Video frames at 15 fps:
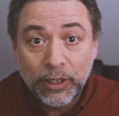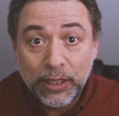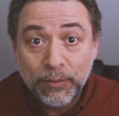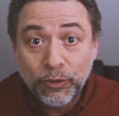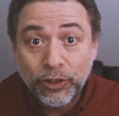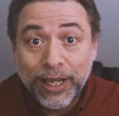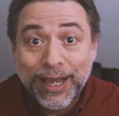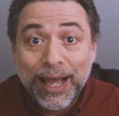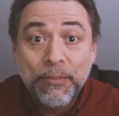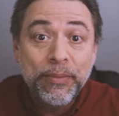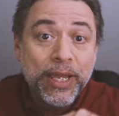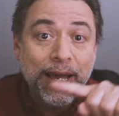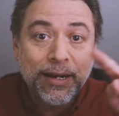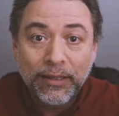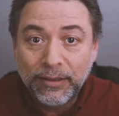Tenemos que
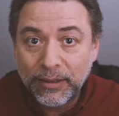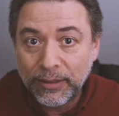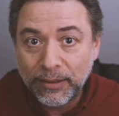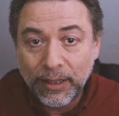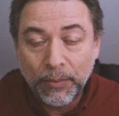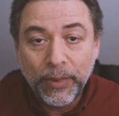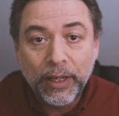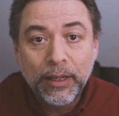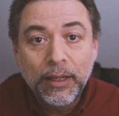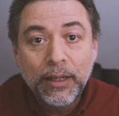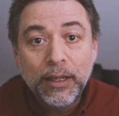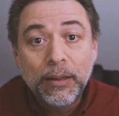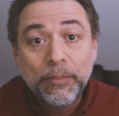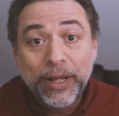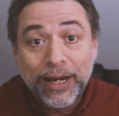cambiar el sistema
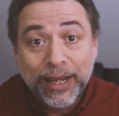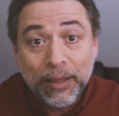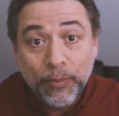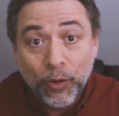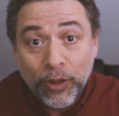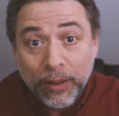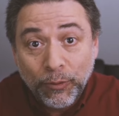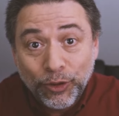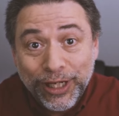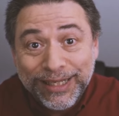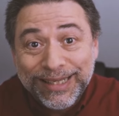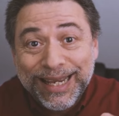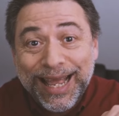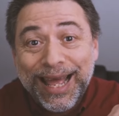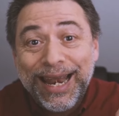para que podamos
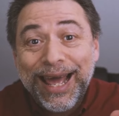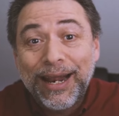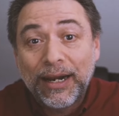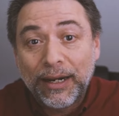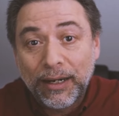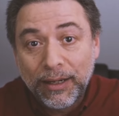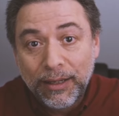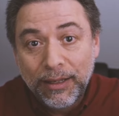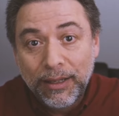escalar